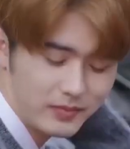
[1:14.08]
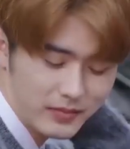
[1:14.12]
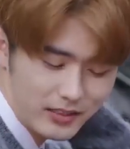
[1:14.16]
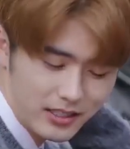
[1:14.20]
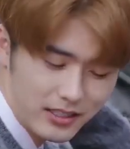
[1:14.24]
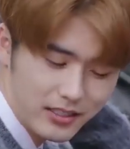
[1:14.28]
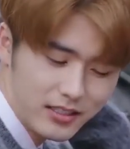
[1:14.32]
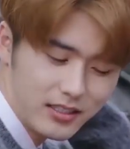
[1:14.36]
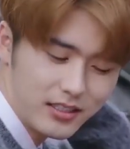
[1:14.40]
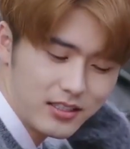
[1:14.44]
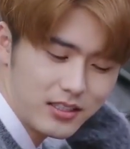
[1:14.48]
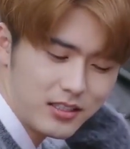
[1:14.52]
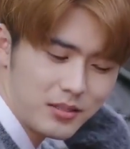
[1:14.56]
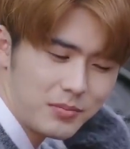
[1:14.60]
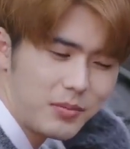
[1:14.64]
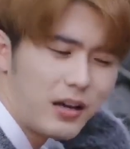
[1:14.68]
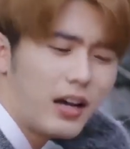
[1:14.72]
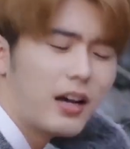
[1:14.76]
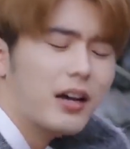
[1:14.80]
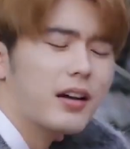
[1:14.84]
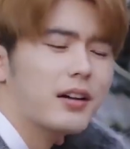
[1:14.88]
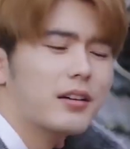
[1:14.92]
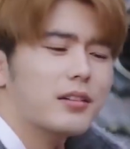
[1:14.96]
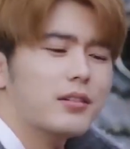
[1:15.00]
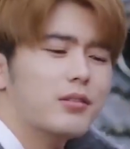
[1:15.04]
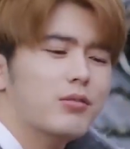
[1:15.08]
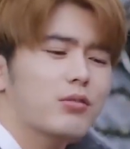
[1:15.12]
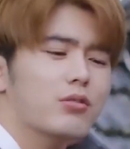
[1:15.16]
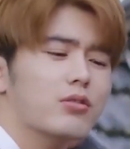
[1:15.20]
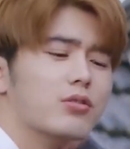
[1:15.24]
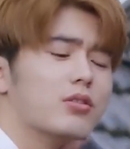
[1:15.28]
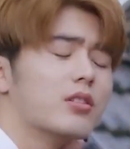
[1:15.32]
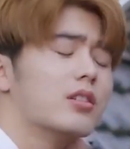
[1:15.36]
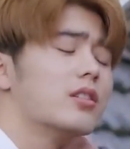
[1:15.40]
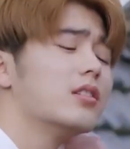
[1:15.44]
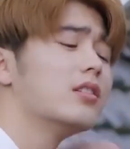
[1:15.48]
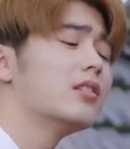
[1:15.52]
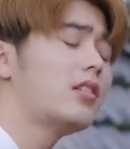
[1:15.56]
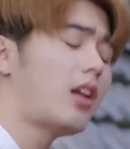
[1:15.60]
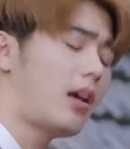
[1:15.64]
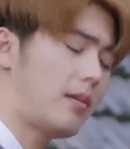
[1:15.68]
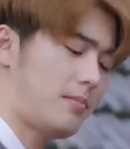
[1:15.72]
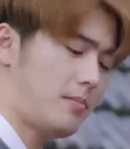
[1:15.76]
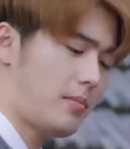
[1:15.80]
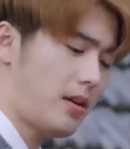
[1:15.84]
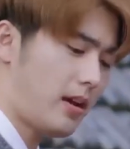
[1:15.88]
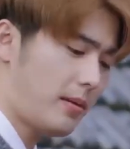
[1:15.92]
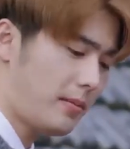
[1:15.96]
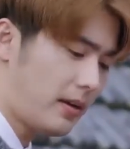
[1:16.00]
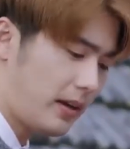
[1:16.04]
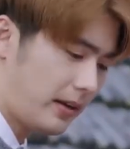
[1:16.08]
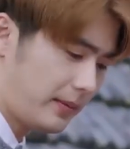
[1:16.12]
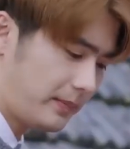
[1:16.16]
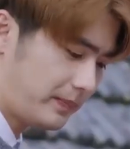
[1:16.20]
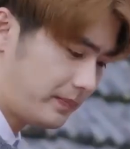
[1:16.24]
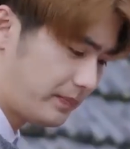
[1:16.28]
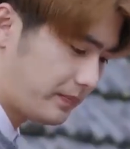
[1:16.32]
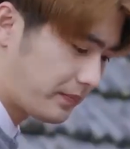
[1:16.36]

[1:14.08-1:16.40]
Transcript: 行吧，我去跟你坦白吧。